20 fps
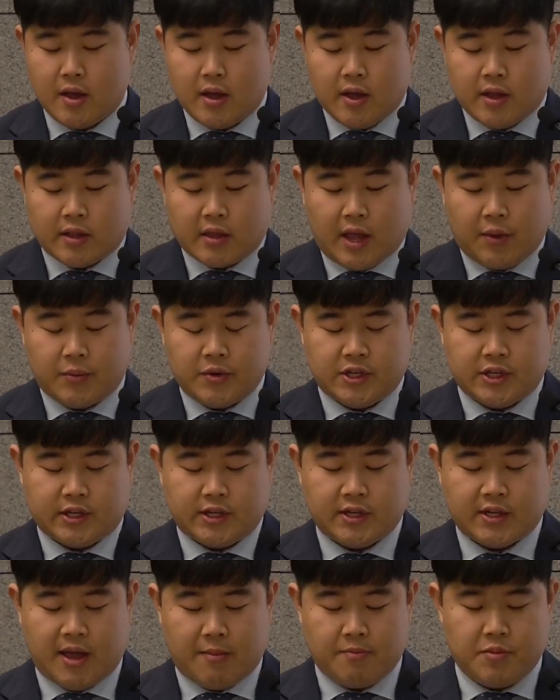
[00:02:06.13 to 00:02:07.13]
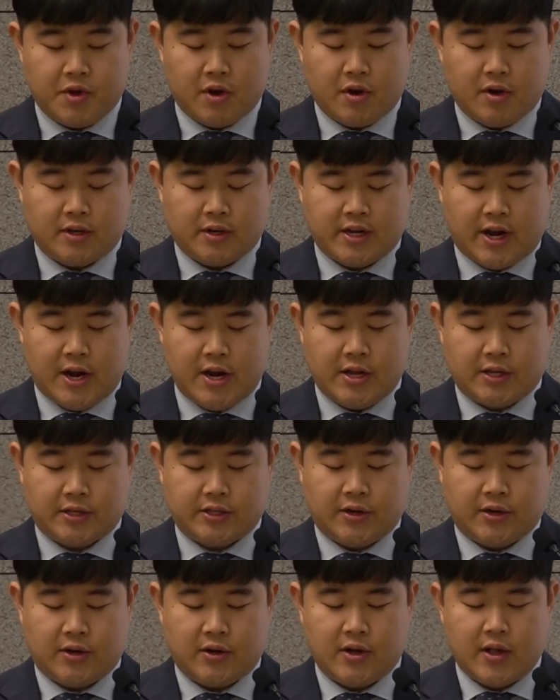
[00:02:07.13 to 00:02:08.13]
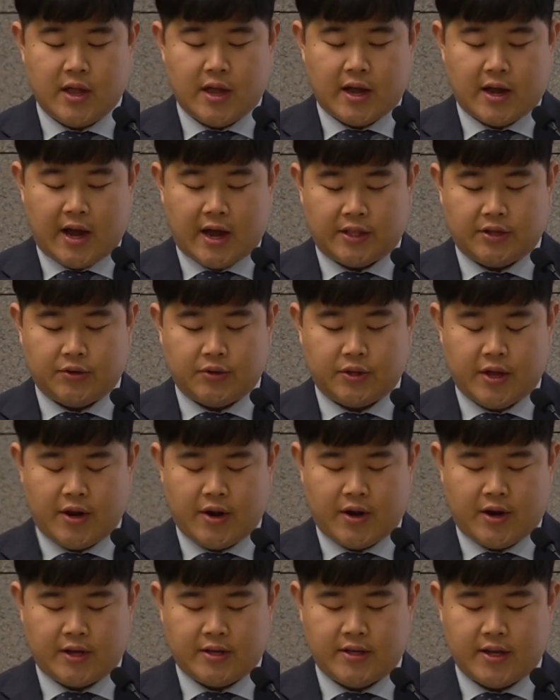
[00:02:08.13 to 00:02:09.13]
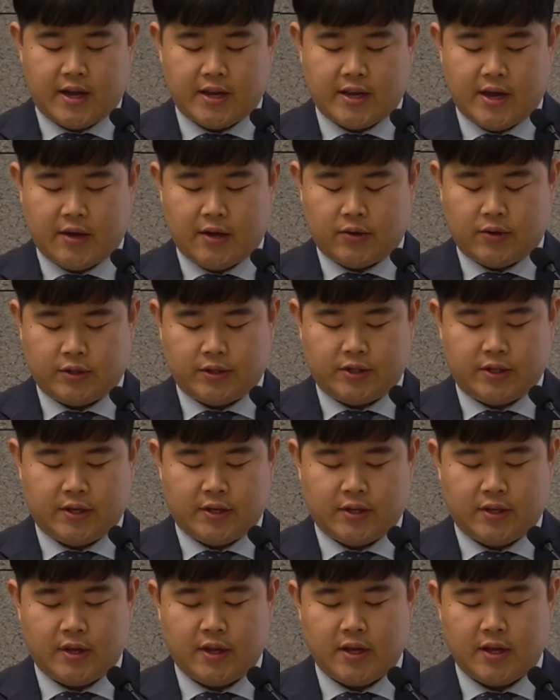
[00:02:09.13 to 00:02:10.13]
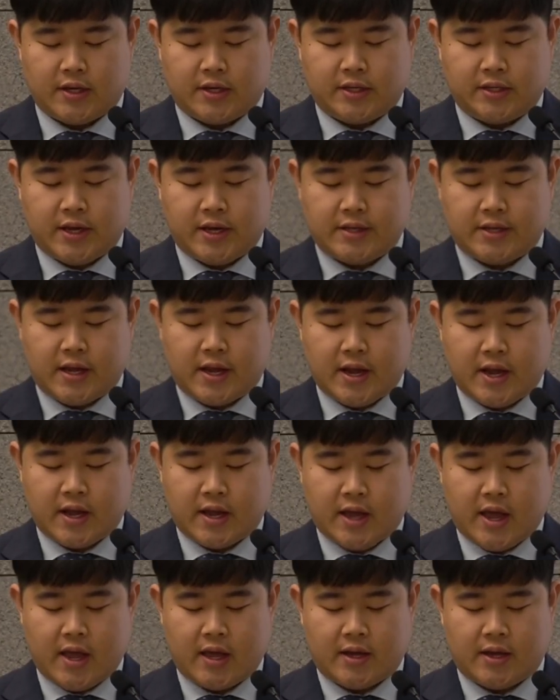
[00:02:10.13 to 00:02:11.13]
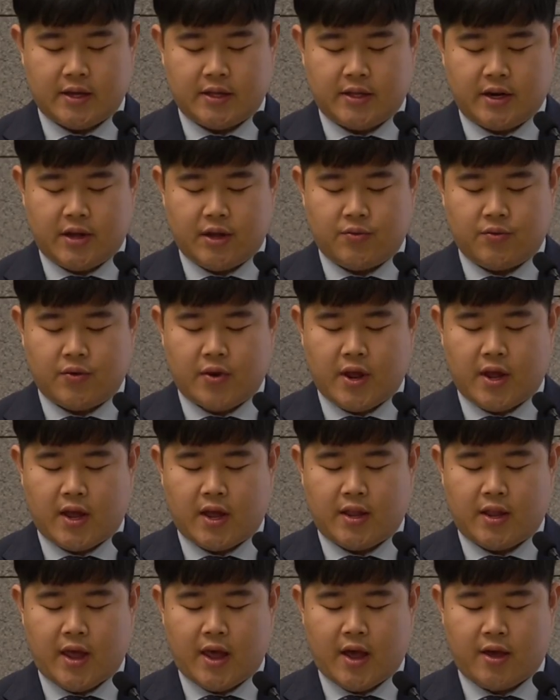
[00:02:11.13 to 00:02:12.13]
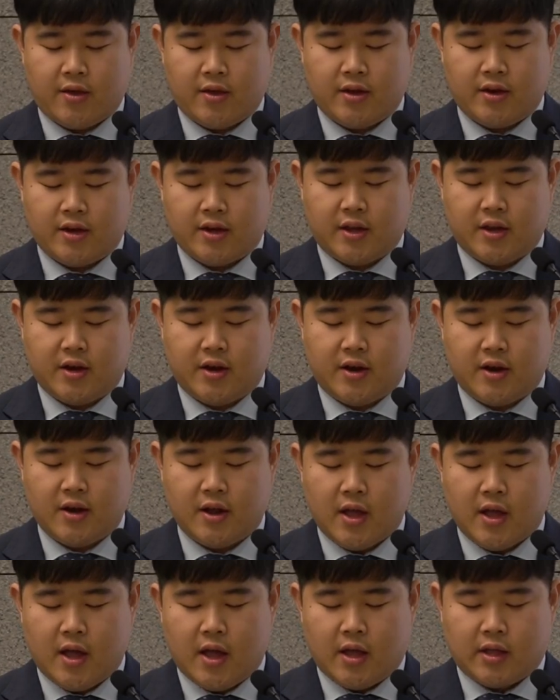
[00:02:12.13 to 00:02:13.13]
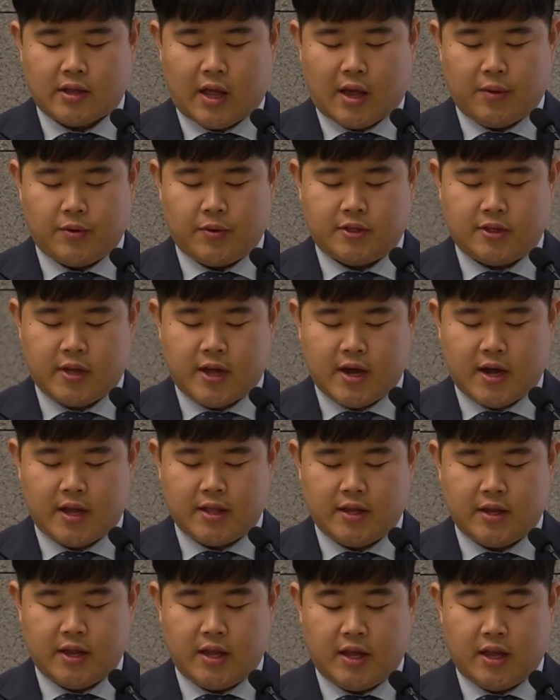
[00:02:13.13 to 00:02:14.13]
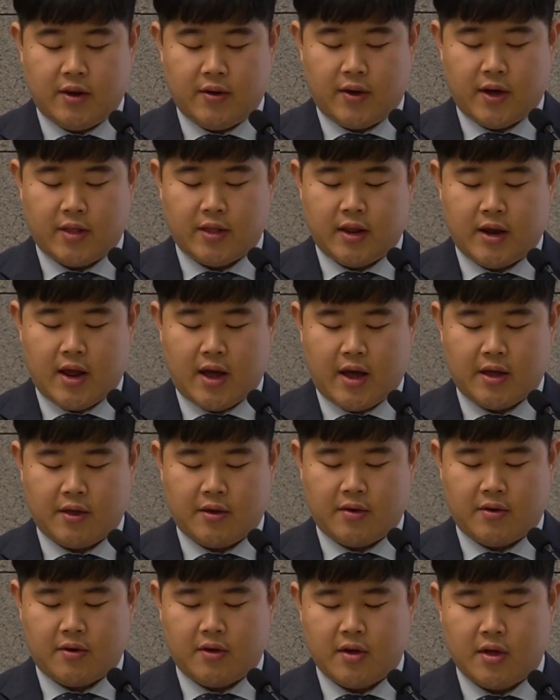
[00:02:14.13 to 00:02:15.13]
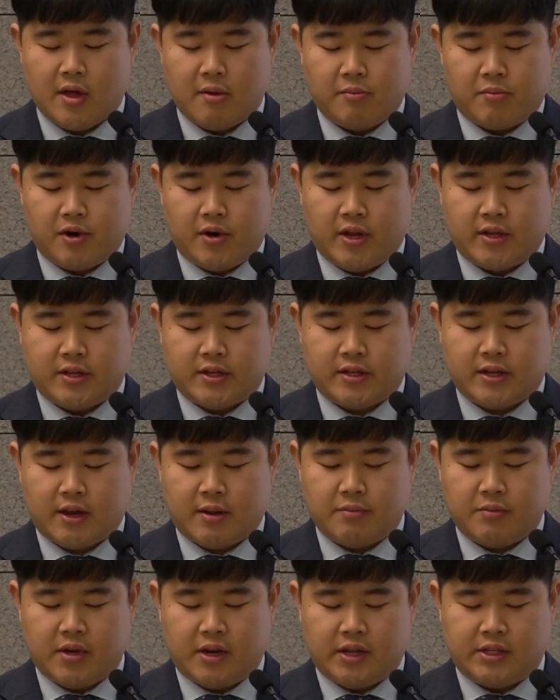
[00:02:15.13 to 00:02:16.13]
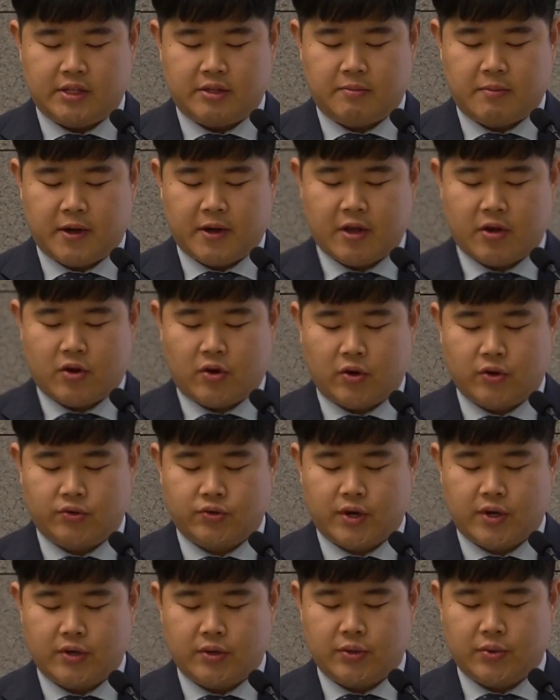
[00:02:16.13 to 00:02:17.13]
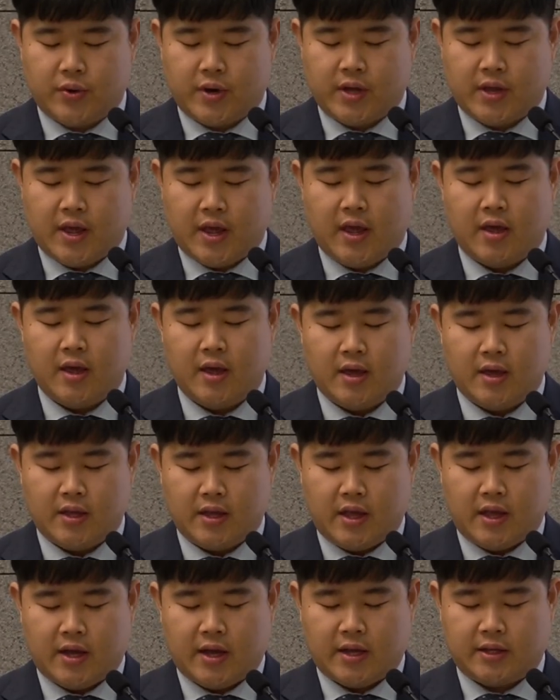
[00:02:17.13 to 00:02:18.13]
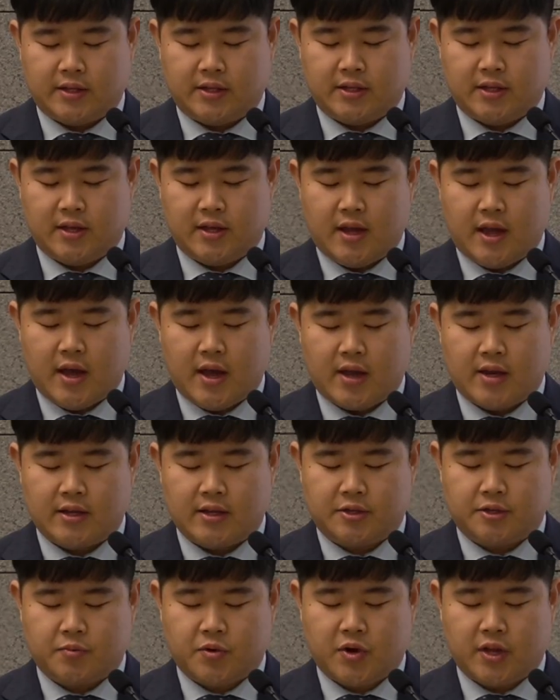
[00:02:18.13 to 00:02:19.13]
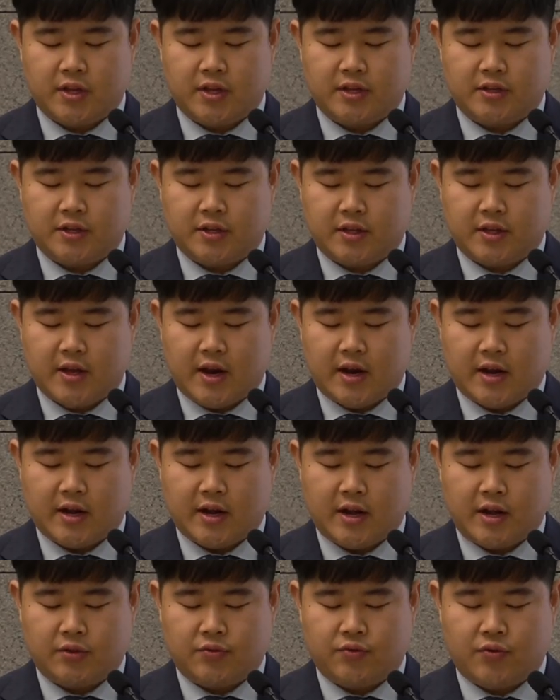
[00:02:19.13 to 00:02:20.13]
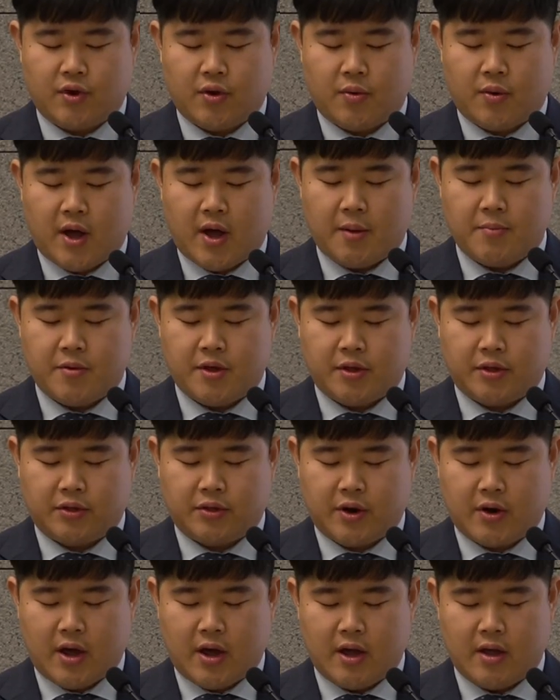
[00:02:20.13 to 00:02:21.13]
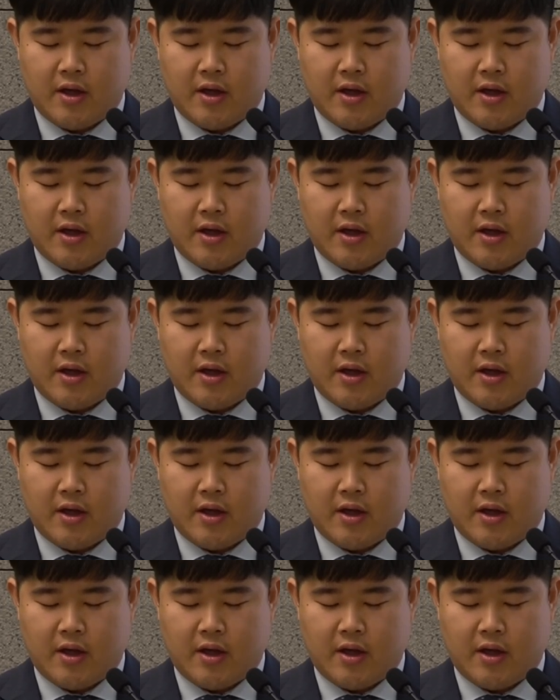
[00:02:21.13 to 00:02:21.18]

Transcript: 다윗이 그 남녀를 살려서 가드로 데려가지 아니한 것은 그의 생각에 그들이 우리에게 대하여 이르기를 다윗이 행한 일이 이러하니라 하여 블레셋 사람들이 지방에 거주하는 동안에 이같이 행하는 습관이 있었다 할까 두려워함이었더라.